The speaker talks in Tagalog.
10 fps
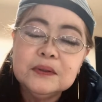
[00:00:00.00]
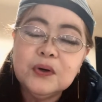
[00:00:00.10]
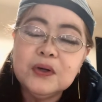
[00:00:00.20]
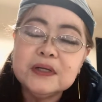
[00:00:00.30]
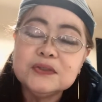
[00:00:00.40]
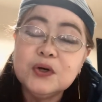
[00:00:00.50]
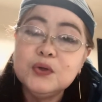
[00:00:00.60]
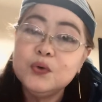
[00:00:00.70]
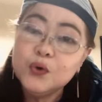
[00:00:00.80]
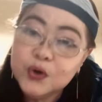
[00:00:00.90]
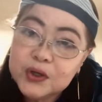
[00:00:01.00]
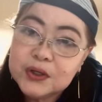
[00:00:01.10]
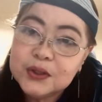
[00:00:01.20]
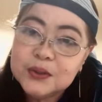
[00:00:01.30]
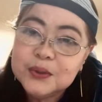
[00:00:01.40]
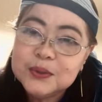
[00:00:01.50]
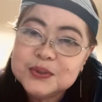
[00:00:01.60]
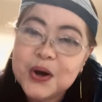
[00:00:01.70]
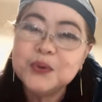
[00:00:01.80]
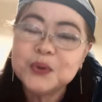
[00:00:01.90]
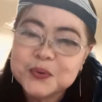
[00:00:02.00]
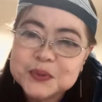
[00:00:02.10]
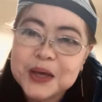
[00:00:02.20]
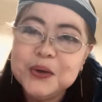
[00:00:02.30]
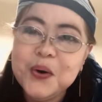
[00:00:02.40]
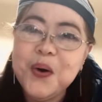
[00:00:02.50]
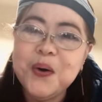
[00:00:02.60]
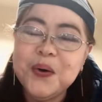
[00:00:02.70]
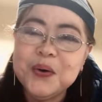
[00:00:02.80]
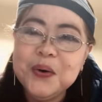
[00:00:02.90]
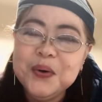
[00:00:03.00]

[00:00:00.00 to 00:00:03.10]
Corazon Uy, shoutout sa'yo.